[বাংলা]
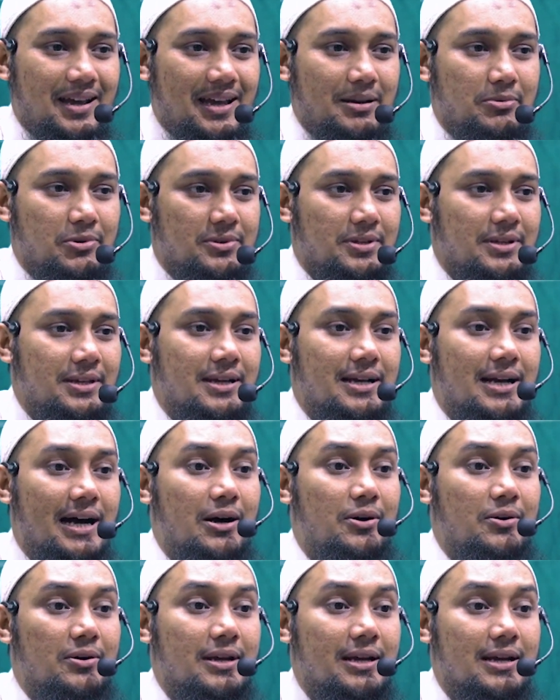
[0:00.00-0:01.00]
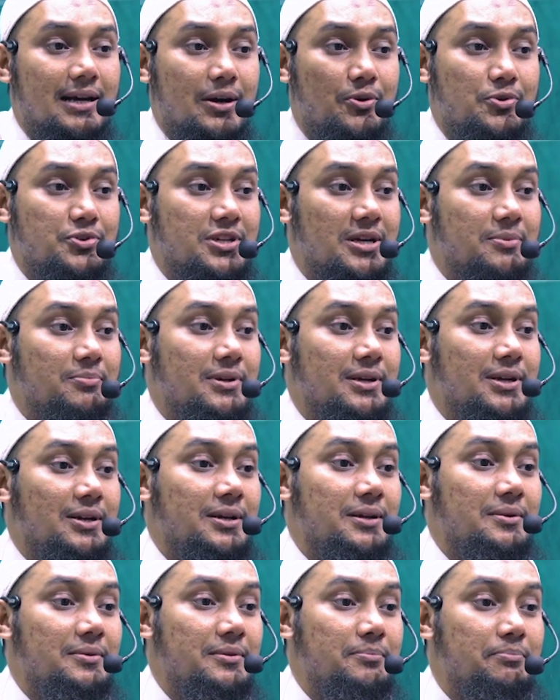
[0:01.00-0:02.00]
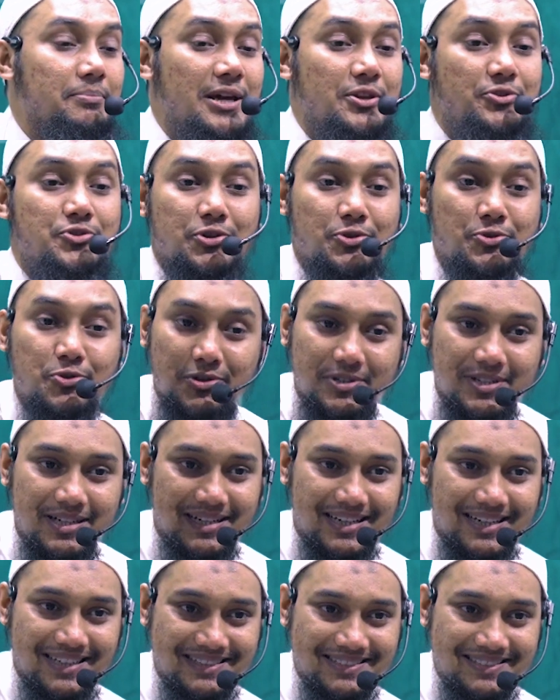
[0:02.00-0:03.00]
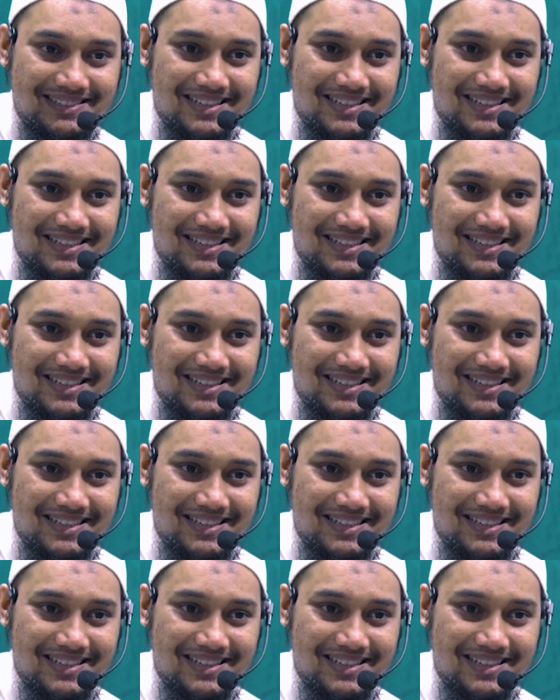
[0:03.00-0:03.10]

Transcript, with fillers: এবং তিনি কাউকে কারোর সামনে বেইজ্জত করতেন না